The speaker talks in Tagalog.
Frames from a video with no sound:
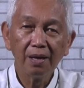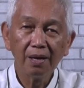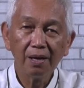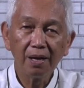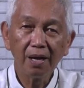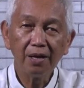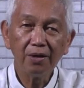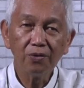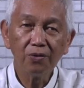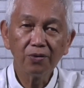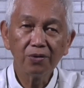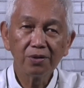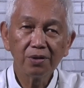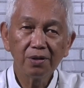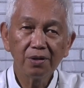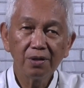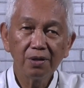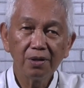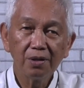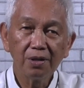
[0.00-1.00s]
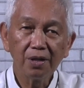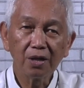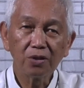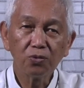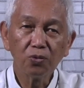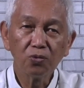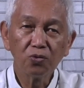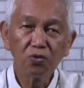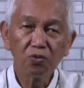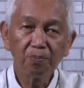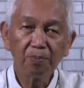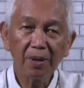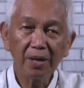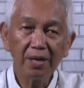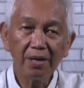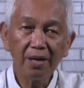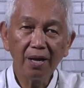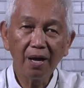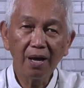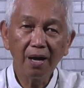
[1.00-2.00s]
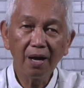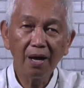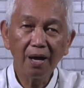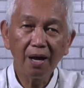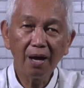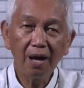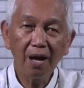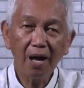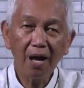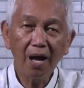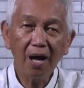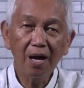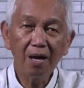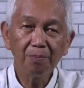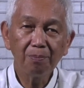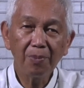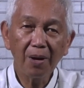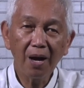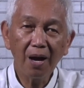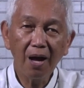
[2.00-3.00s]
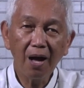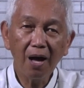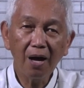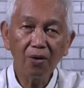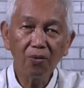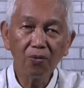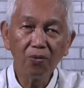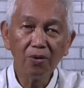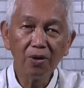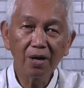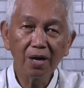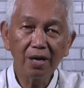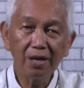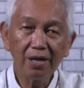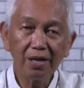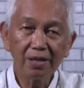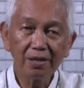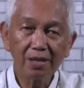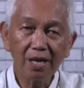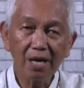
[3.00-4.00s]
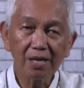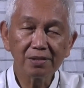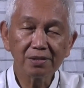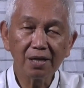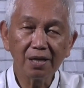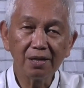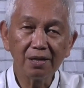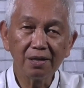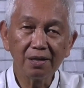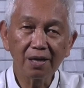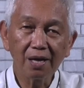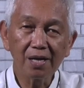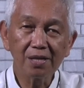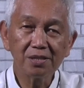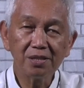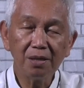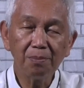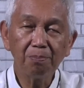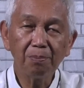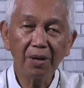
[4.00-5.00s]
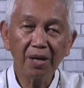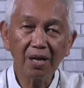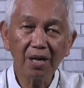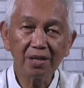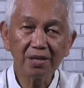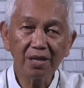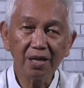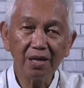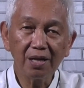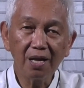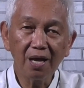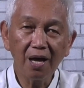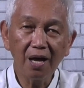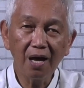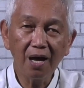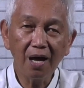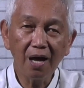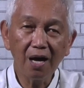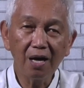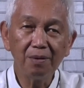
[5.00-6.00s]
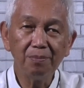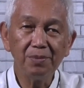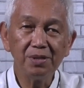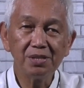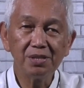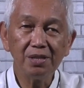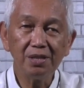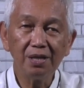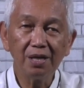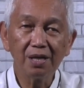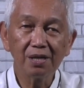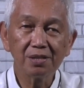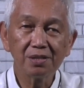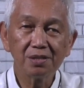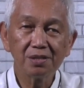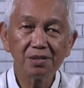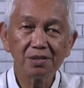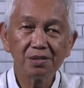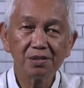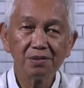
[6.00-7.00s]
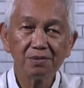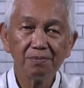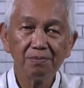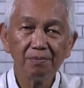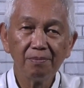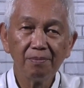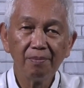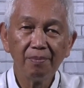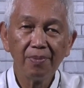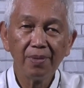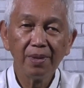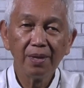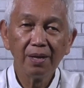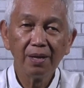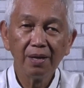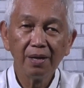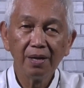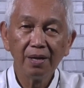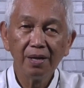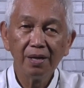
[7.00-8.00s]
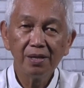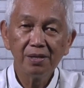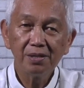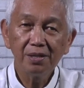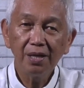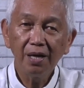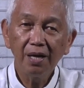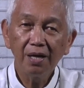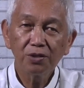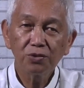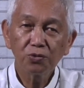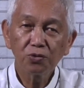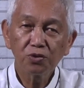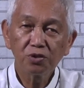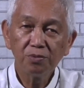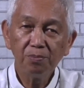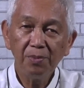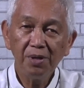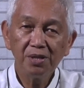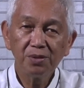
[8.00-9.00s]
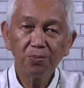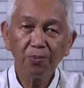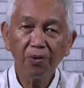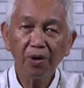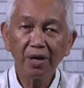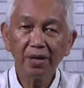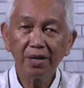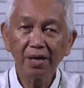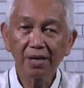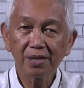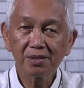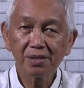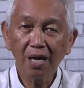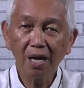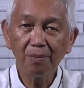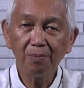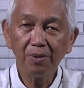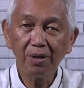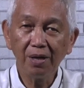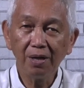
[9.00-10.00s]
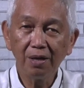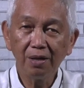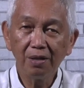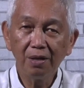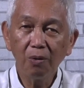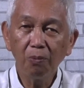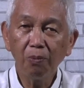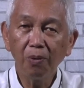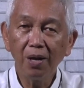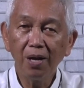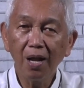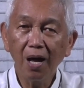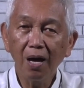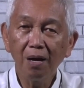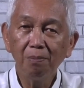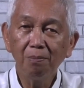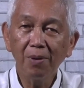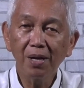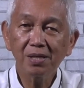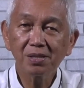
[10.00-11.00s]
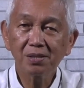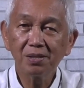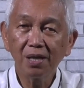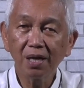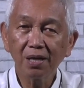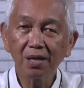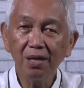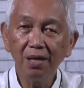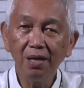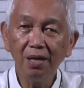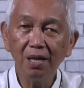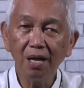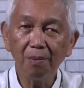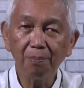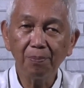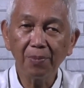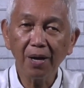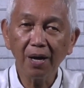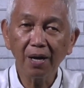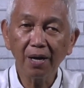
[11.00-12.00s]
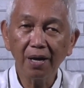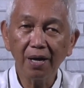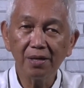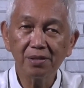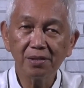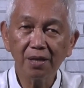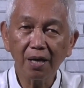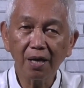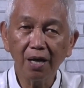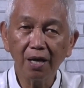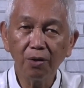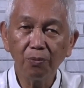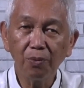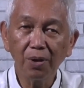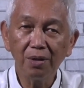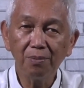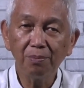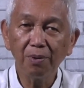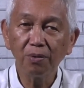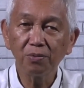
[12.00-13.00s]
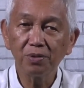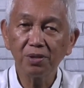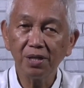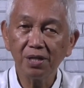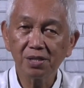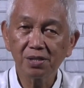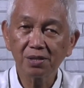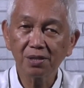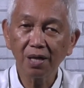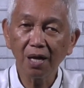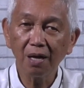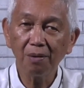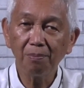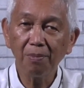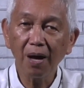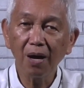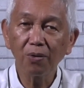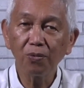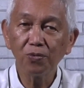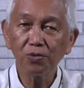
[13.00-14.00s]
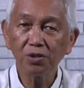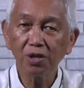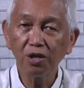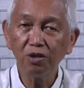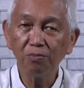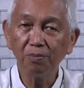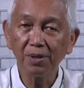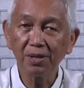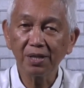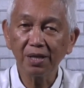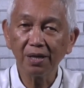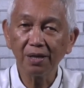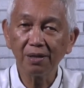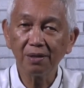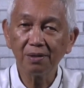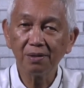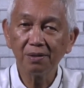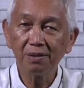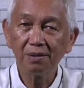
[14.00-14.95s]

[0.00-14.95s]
Ngayon, natutupad na ang pangakong kaligtasan kasi parating na ang Mesiyas. Si Jesus mismo ang nagsabi na walang mas dakila pa kaysa kay Juan Bautista bago siya dumating.